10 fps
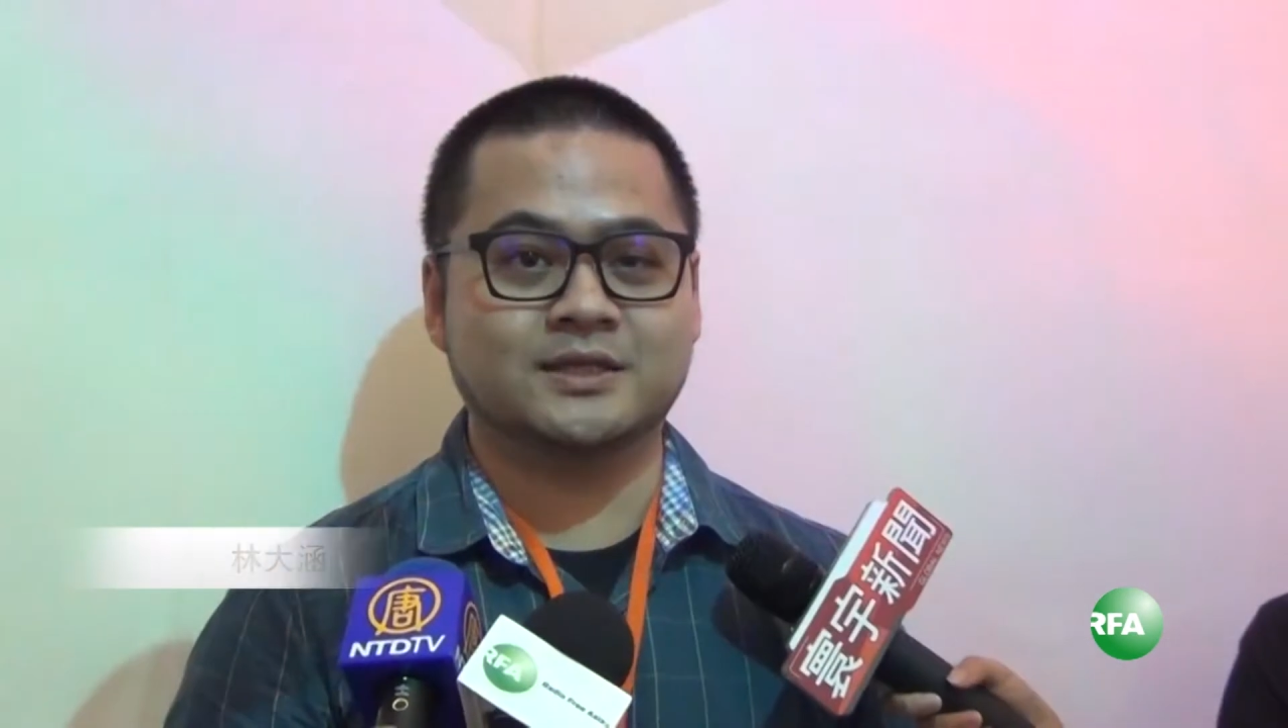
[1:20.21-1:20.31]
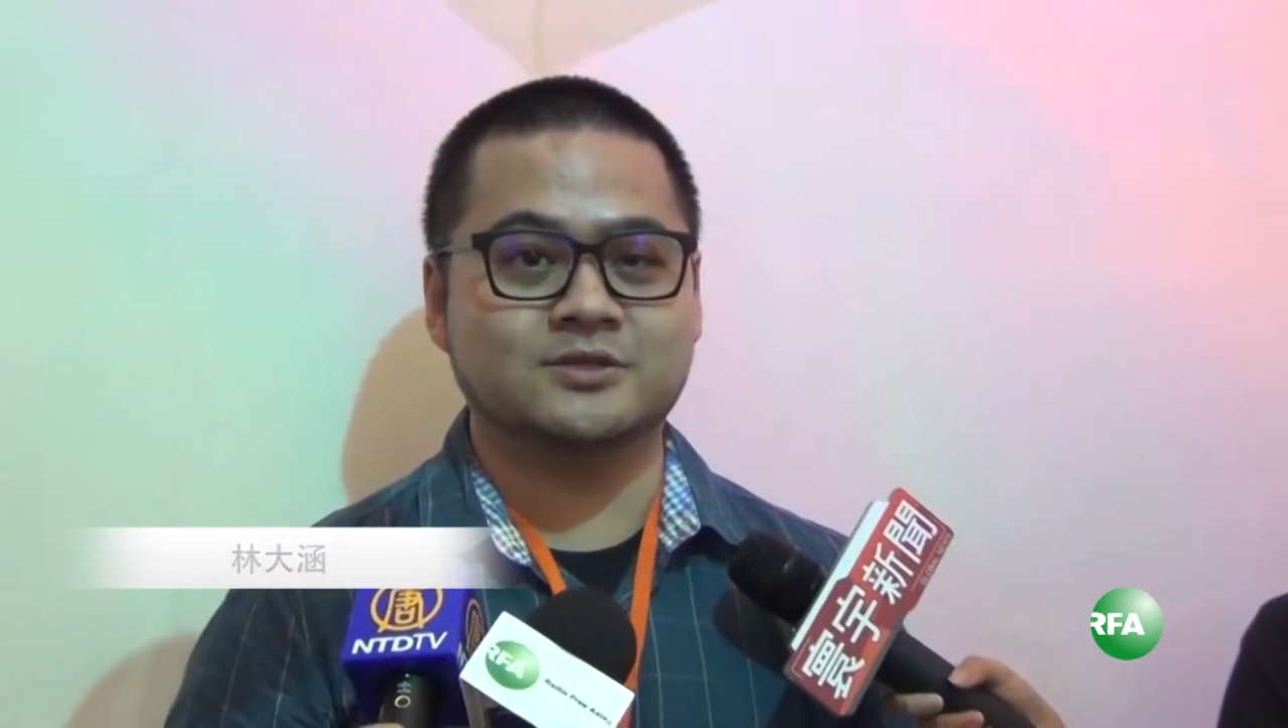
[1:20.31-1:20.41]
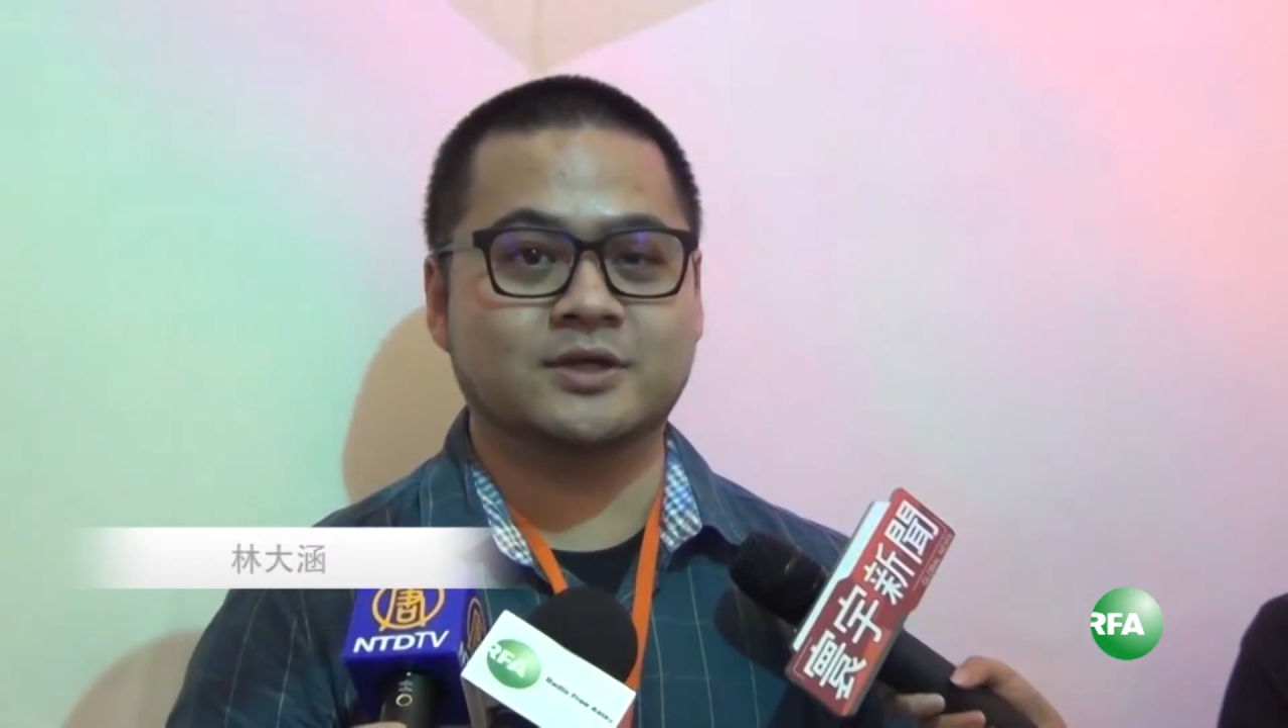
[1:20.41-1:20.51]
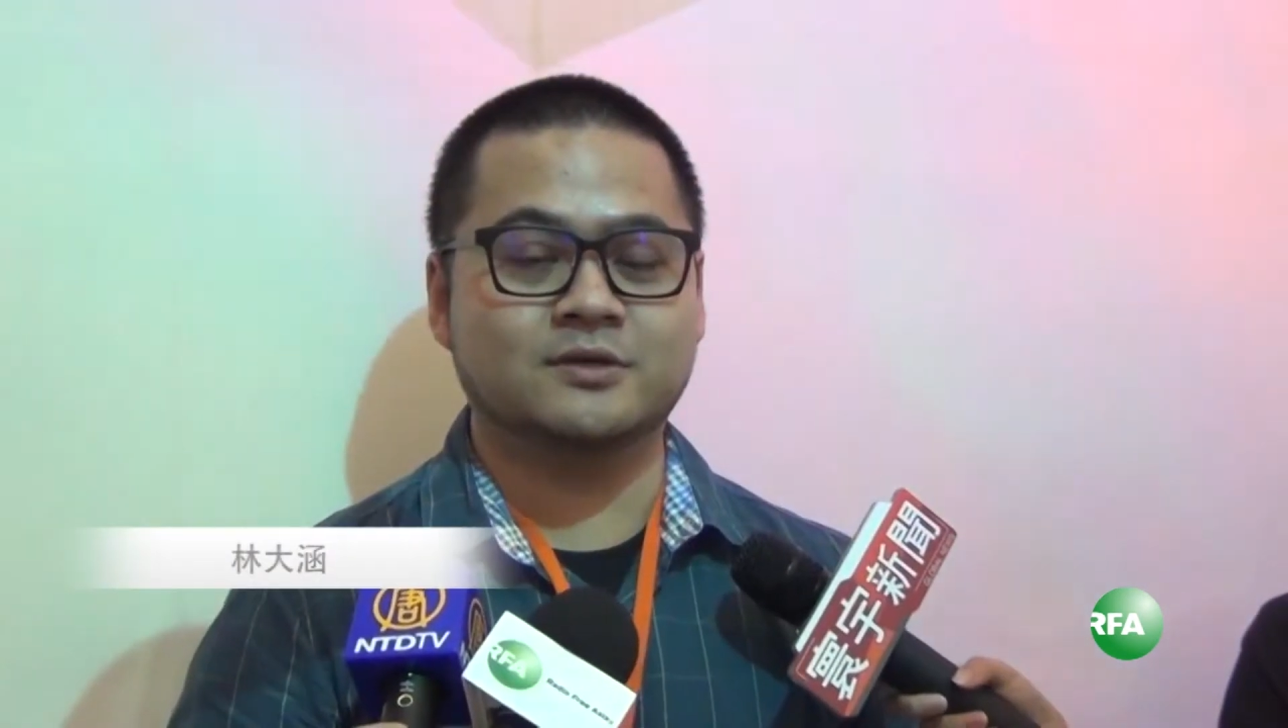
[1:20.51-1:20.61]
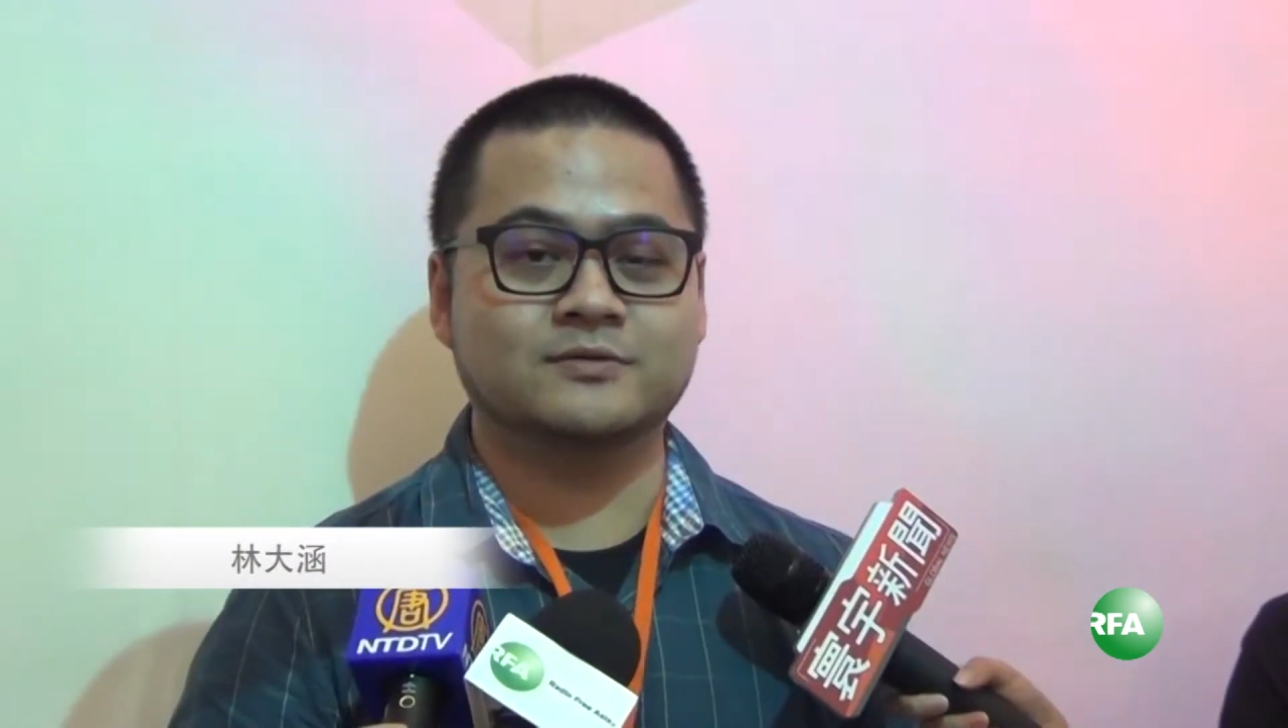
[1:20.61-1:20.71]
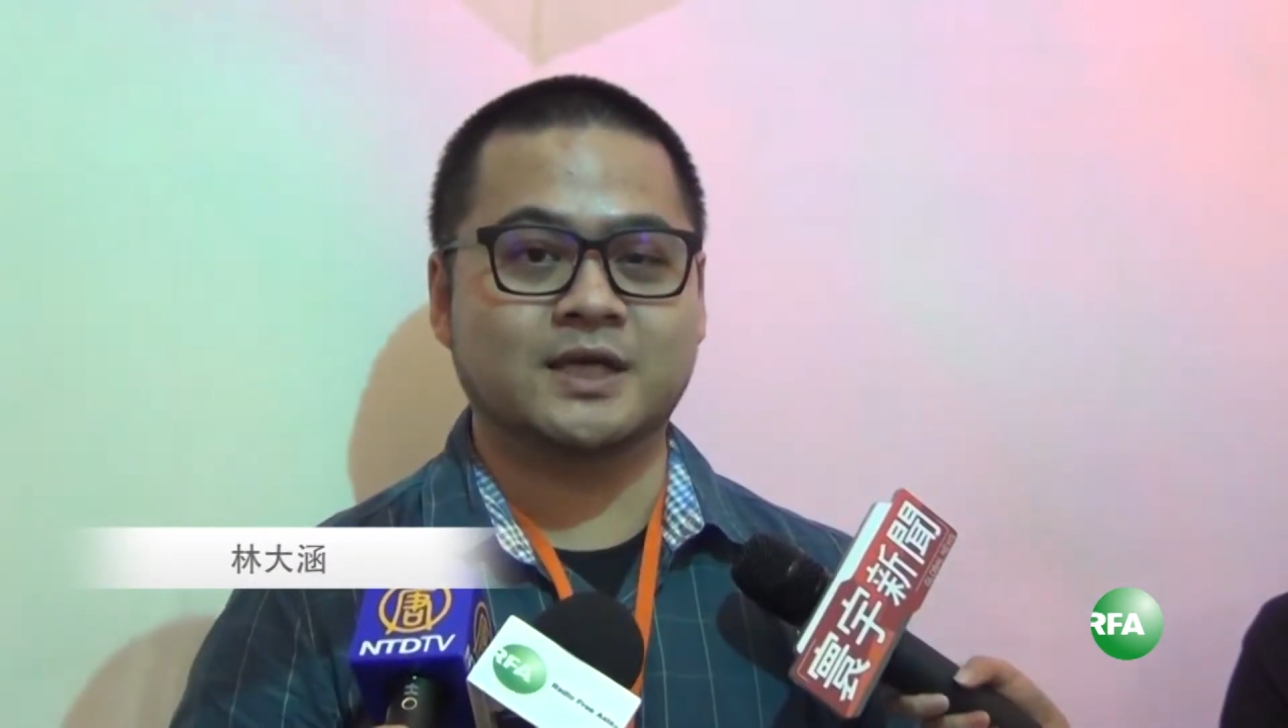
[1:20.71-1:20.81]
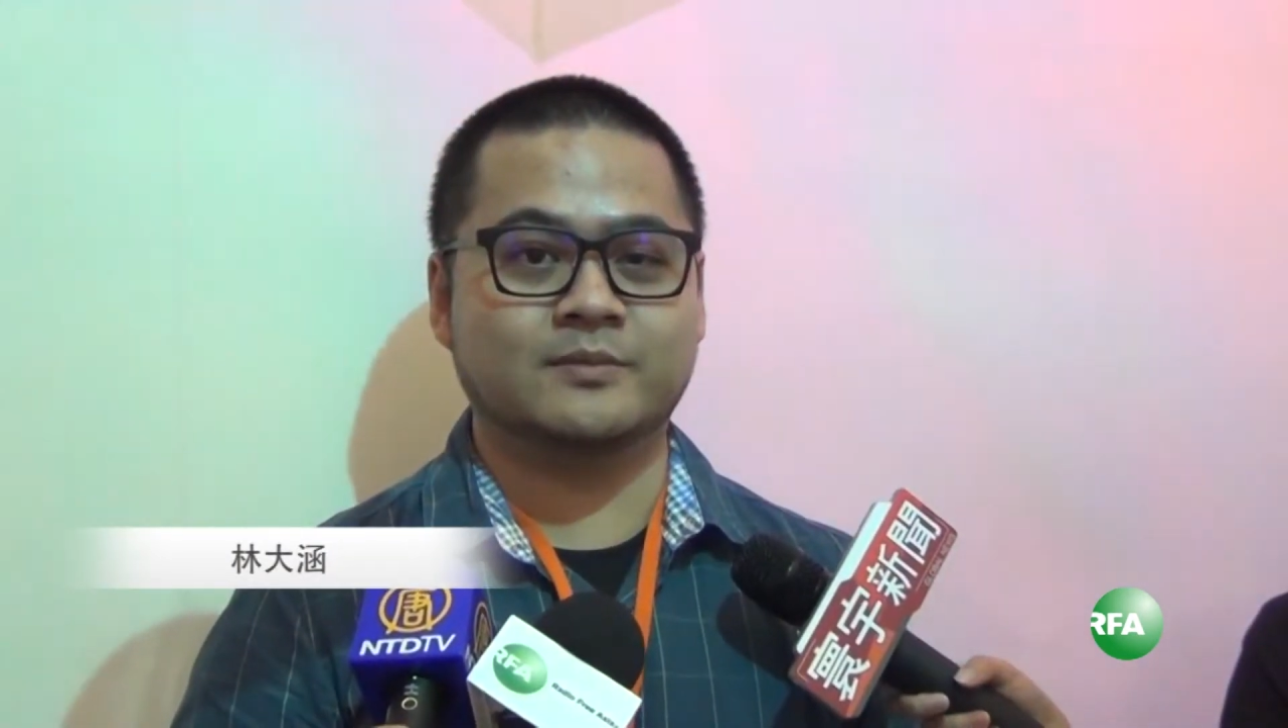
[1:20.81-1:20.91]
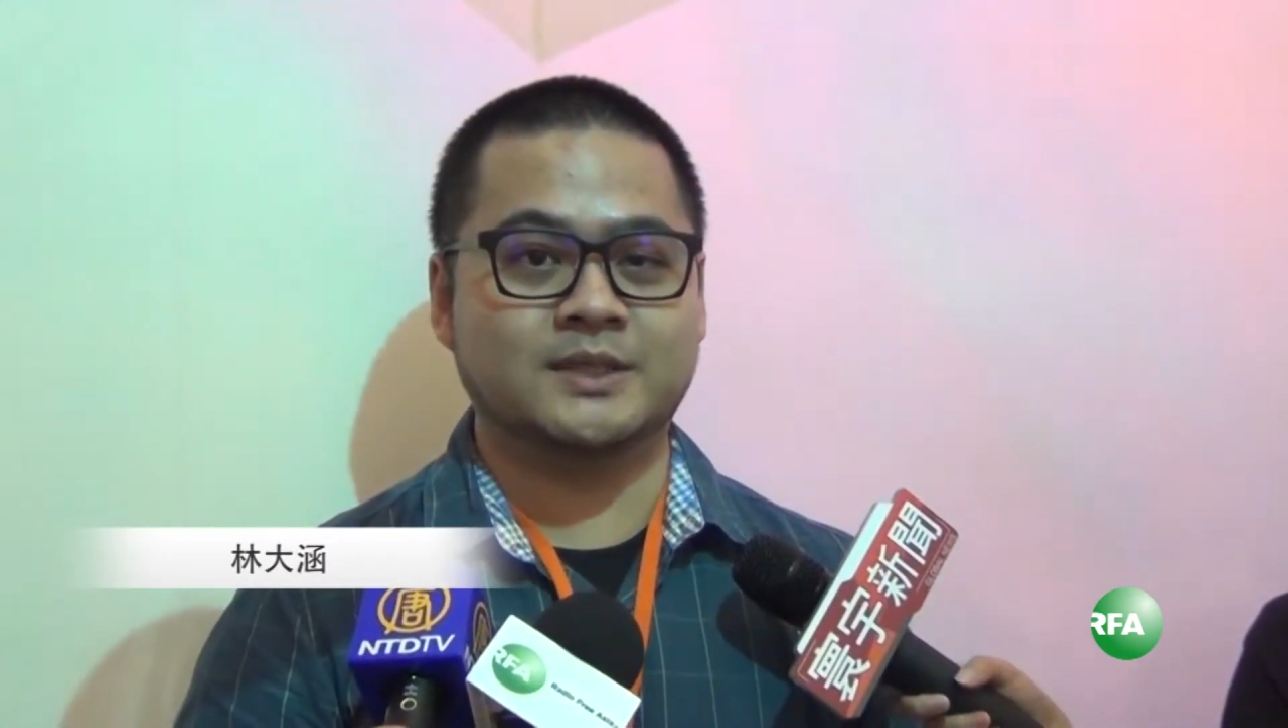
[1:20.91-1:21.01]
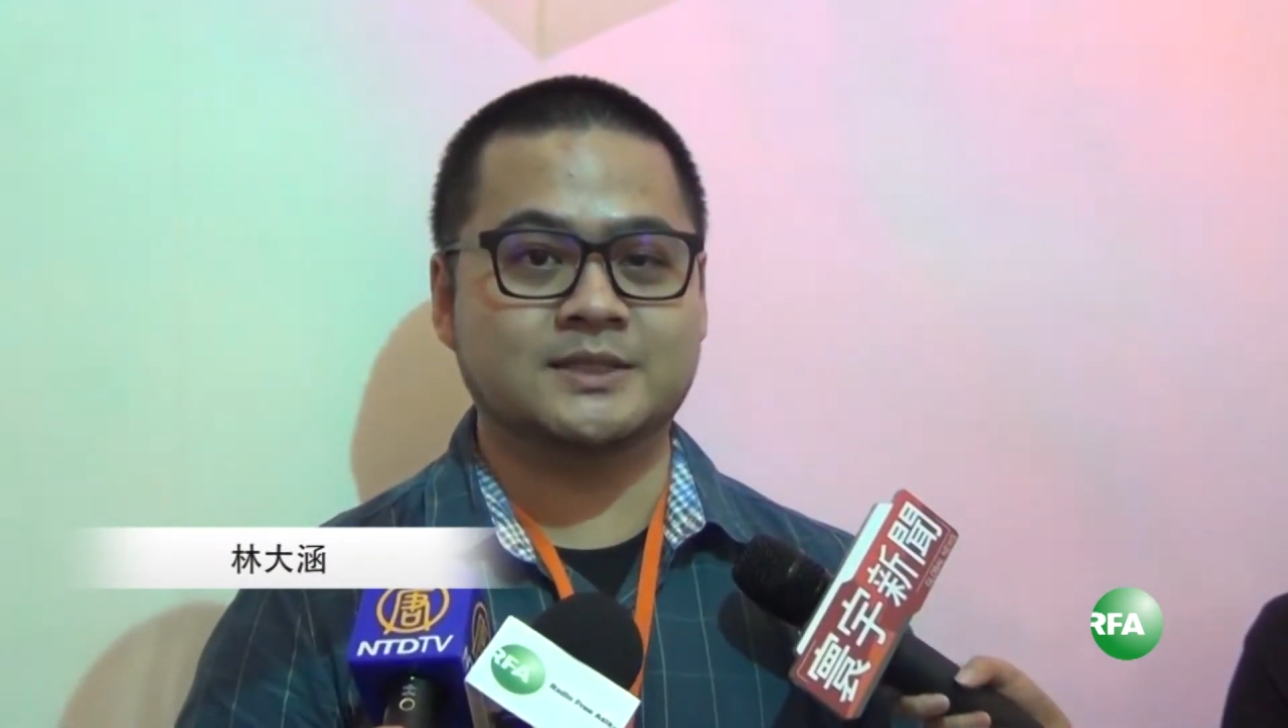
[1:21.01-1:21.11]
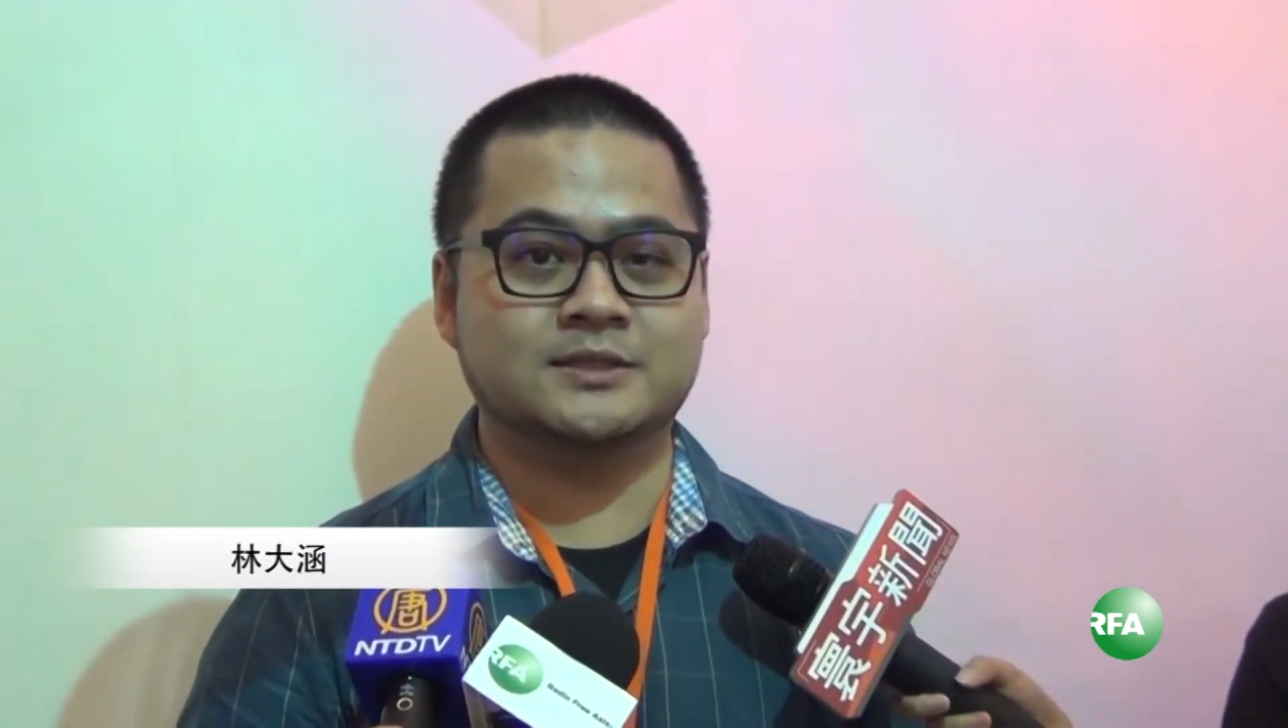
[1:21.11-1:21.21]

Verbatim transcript: 在创业路上里面，